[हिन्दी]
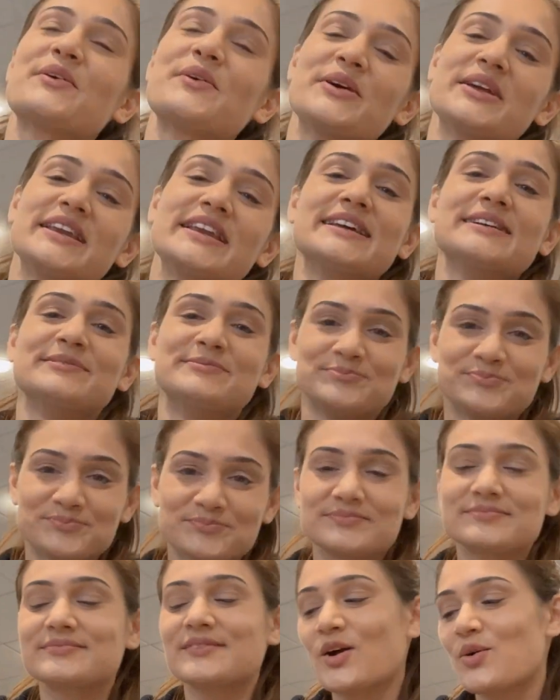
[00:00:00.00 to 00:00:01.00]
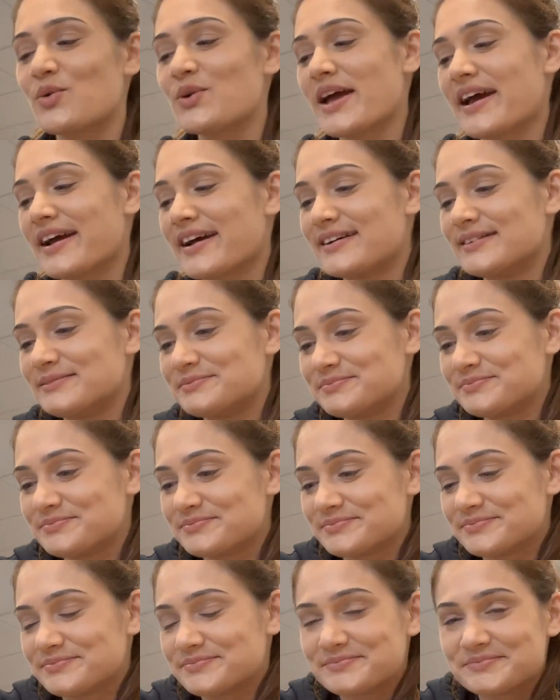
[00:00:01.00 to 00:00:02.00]
कोई नहीं हो जाएगा
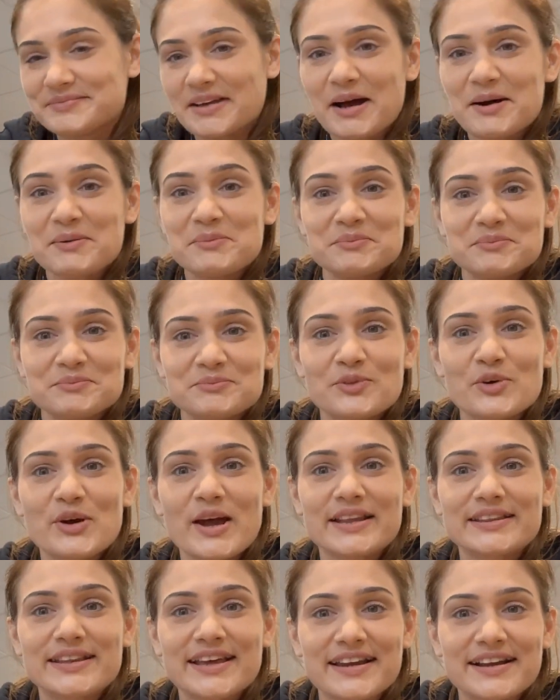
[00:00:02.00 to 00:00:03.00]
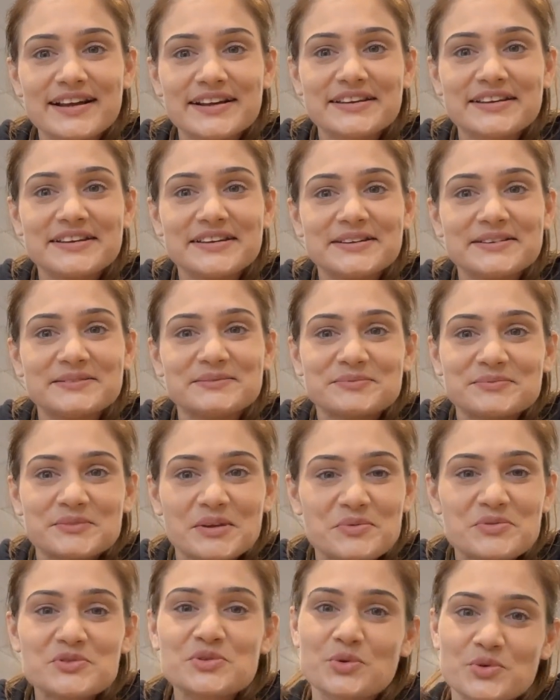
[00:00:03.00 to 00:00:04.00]
अब वो कहते हैं ना कि
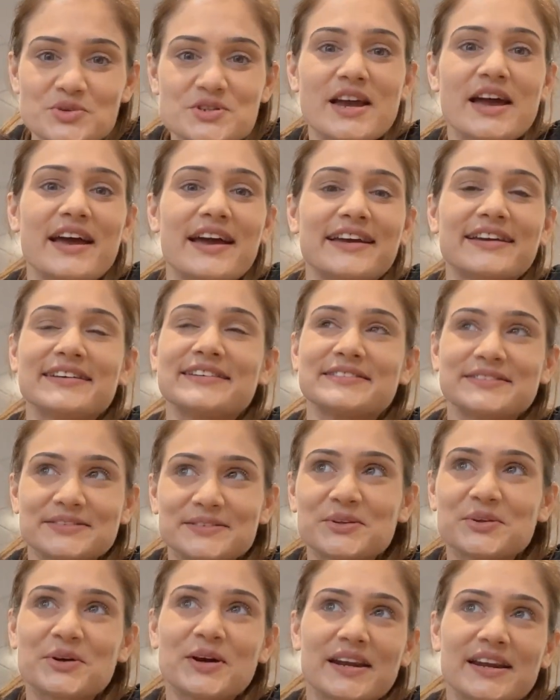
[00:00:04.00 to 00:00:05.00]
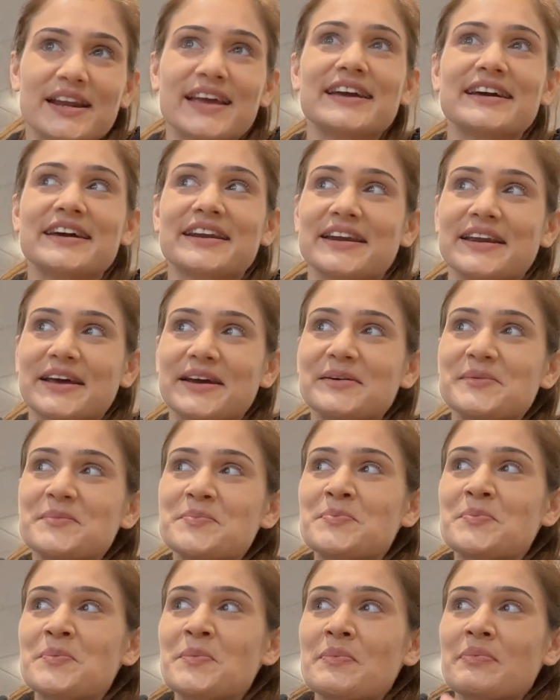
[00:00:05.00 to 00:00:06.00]
जब सोचा है तो करना ही करना है
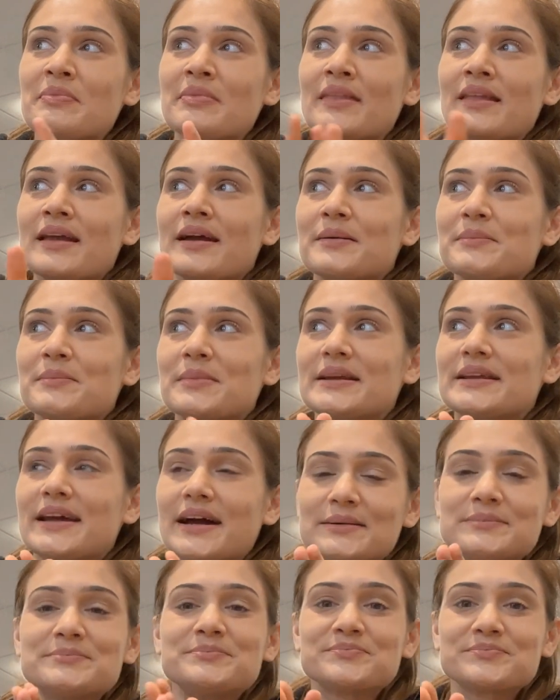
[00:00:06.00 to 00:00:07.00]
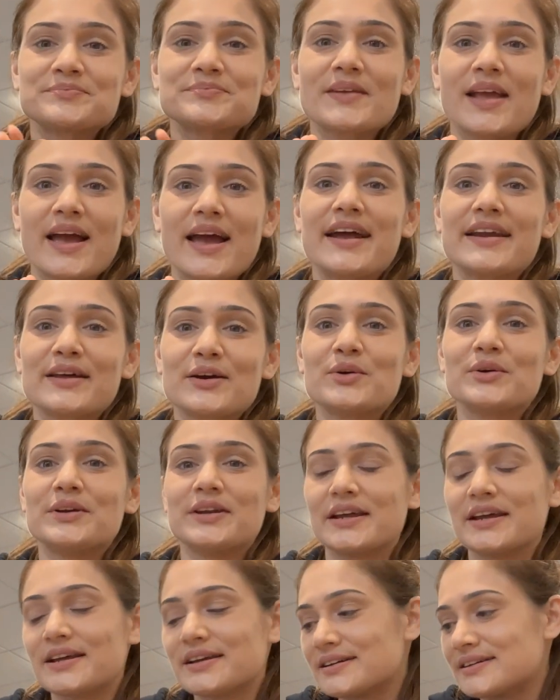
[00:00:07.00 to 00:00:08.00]
बट या आई हैड अ गुड
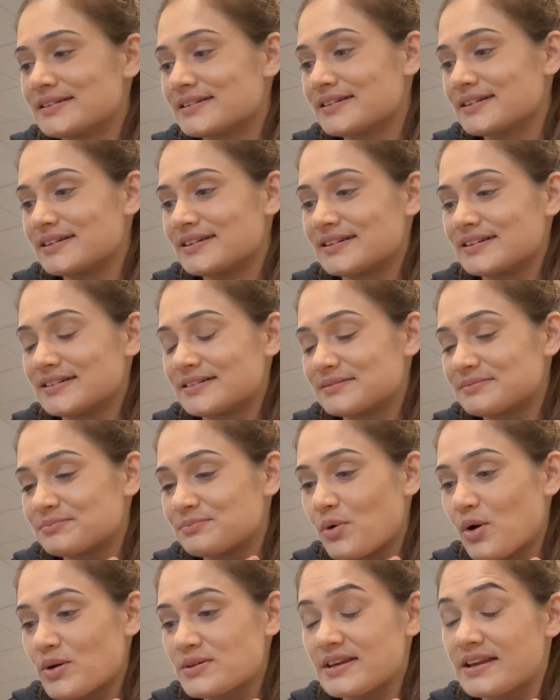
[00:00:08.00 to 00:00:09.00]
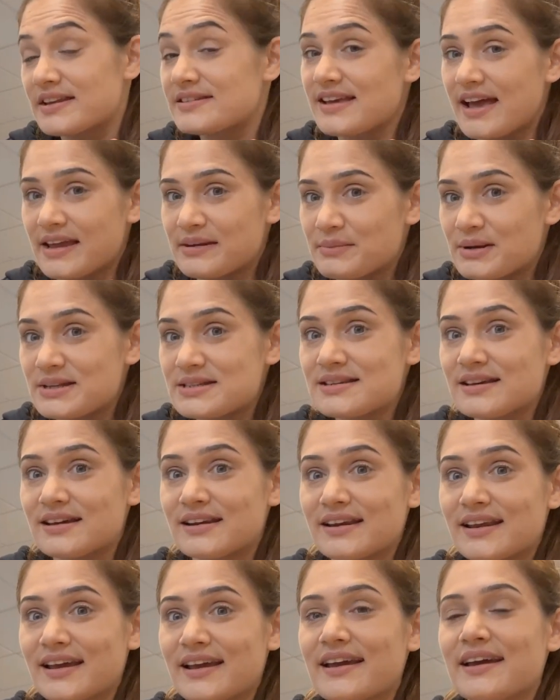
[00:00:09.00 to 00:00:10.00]
डे बहुत सारे असाइनमेंट्स
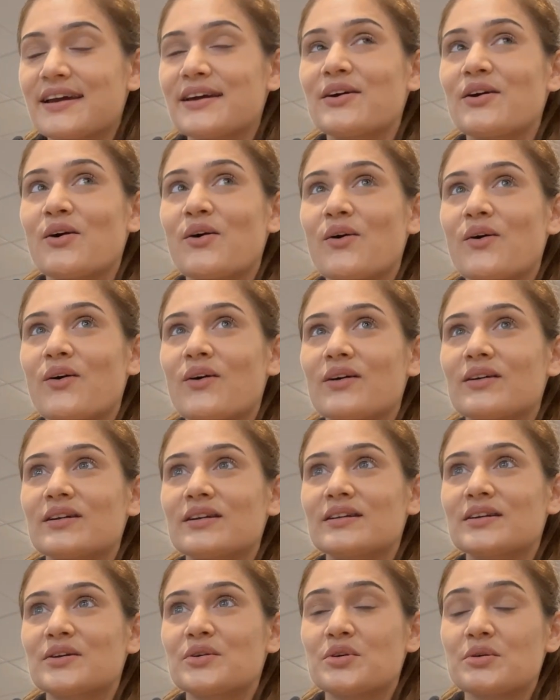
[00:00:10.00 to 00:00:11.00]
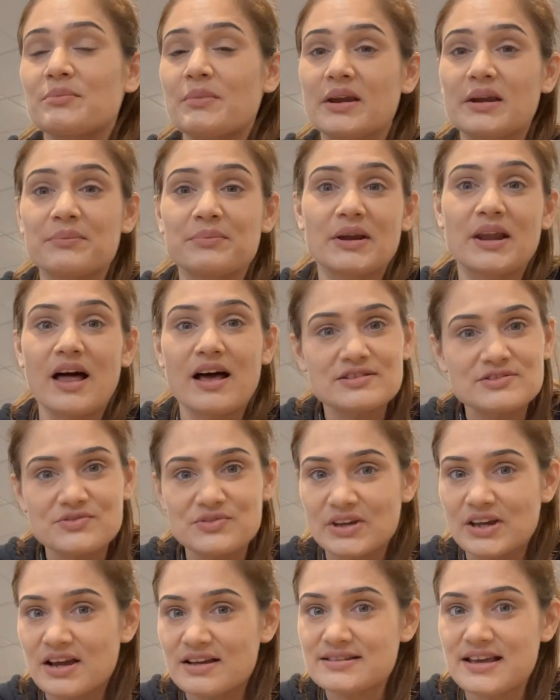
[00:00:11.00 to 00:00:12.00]
करने हैं और क्योंकि मैंने अपने लास्ट
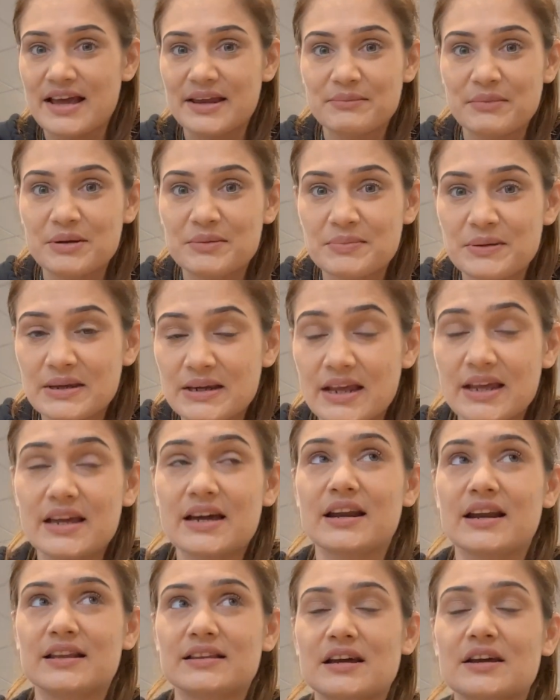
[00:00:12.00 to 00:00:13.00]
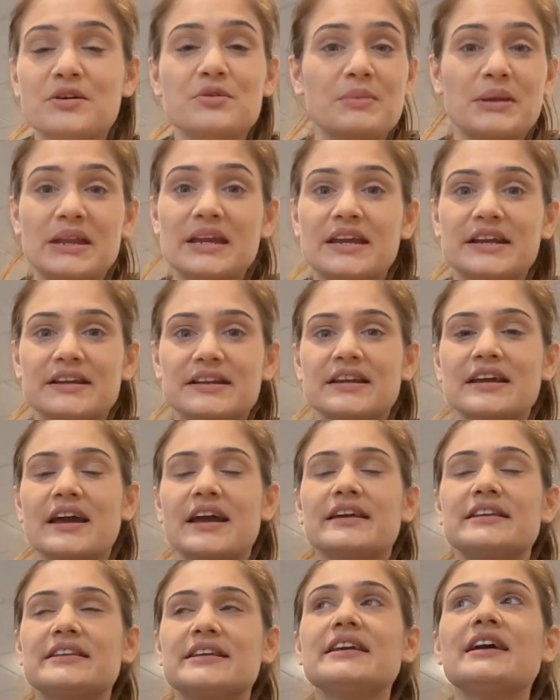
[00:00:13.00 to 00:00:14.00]
वीक का असाइनमेंट भी नहीं करा था क्योंकि मेरी किट नहीं
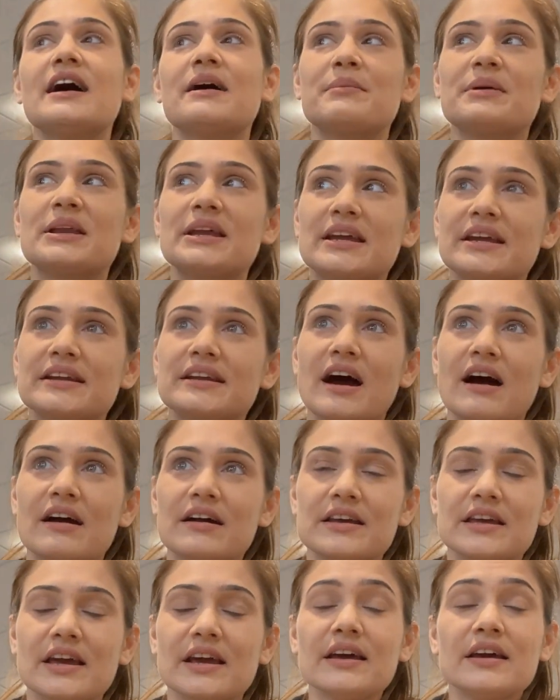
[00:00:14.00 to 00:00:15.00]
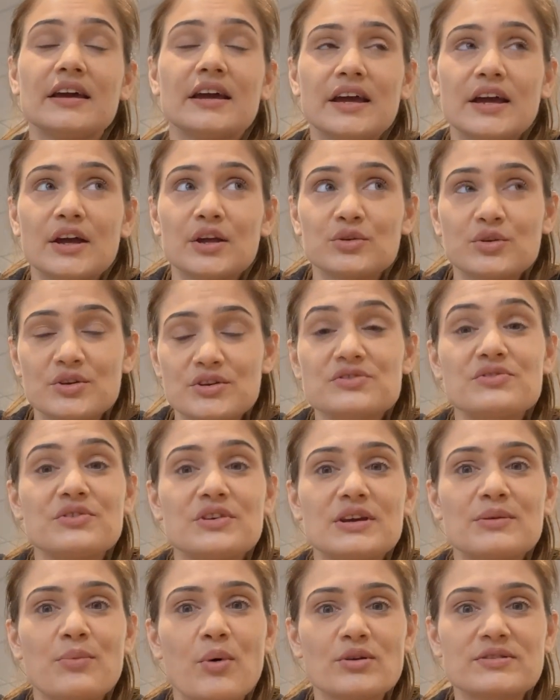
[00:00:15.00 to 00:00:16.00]
आई थी अब मेरी किट आ गई है तो इस
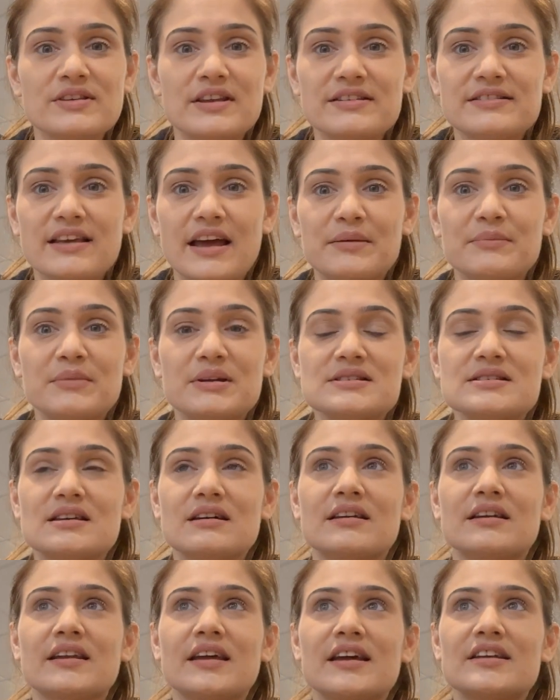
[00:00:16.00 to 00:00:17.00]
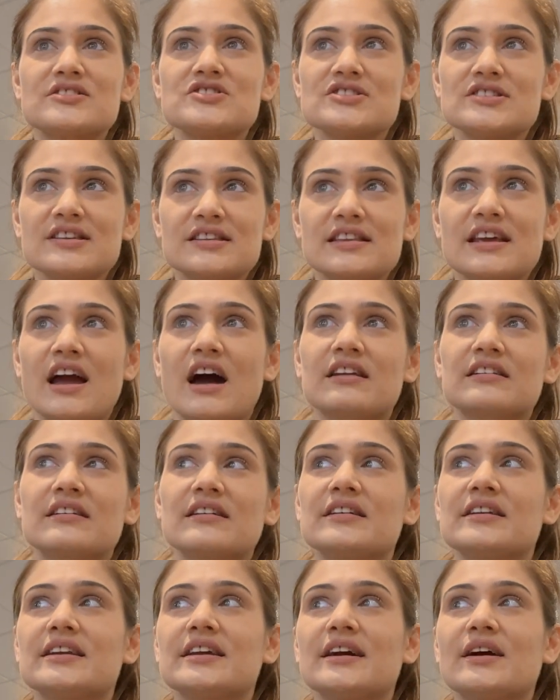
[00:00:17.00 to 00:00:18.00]
वीक बहुत सारे असाइनमेंट्स करने हैं चीज़ें तैयार
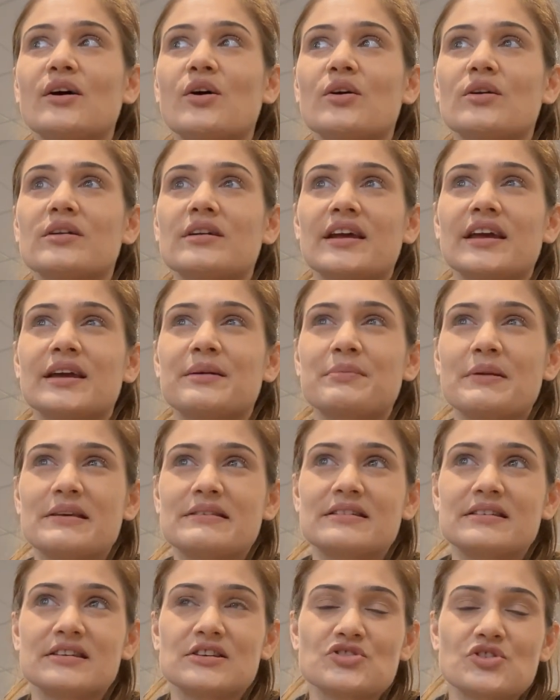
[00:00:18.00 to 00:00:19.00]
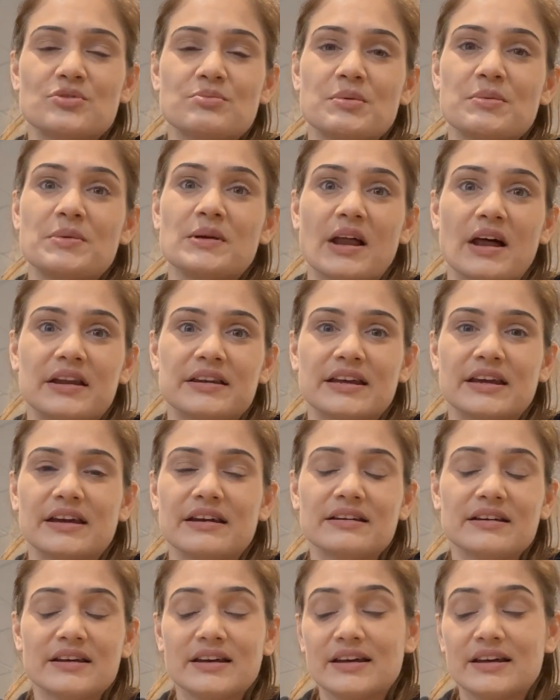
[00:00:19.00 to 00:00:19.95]
करनी है और एक प्रेजेंटेशन भी बनानी है